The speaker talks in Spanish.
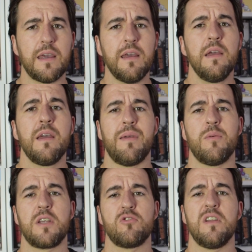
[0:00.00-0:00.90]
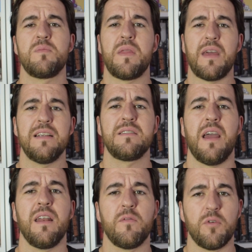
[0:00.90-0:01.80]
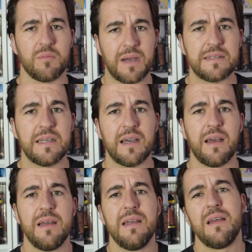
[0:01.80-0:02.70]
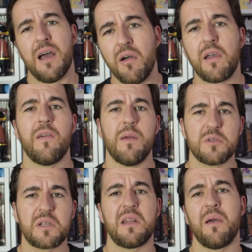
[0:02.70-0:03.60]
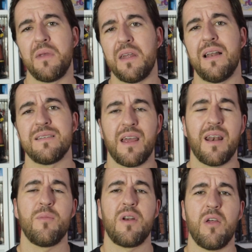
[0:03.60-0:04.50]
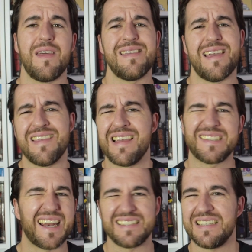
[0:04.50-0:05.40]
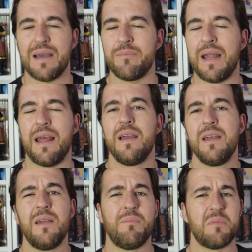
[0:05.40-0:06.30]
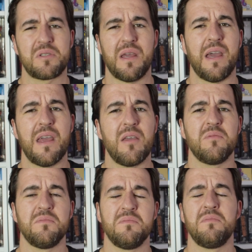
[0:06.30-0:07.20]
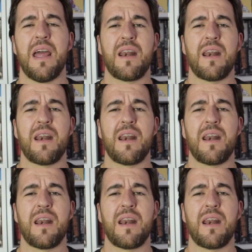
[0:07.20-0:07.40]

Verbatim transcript: que vemos que es un especialista en informática, aunque vemos que también al estar enamorado de ella y ella ser así tan mala, vemos que ahí hay una